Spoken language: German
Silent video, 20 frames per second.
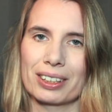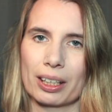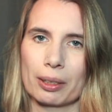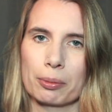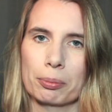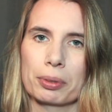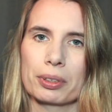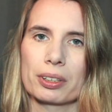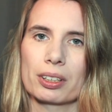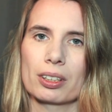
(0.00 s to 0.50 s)

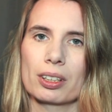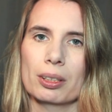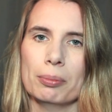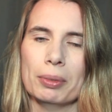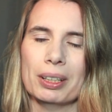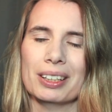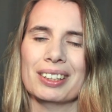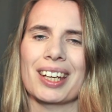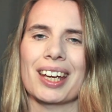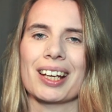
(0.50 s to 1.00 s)
dann bitte
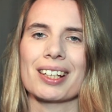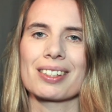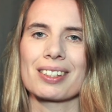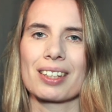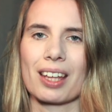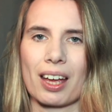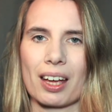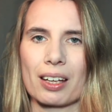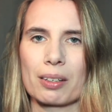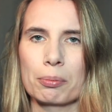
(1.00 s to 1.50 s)
immer einen
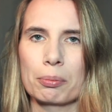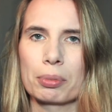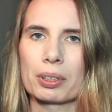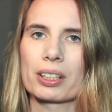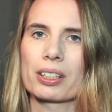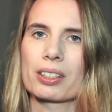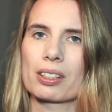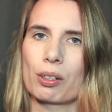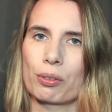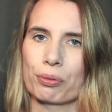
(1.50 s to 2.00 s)
externen
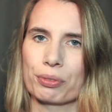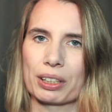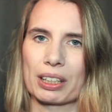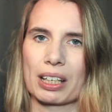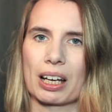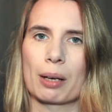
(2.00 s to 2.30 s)
Blitz auf die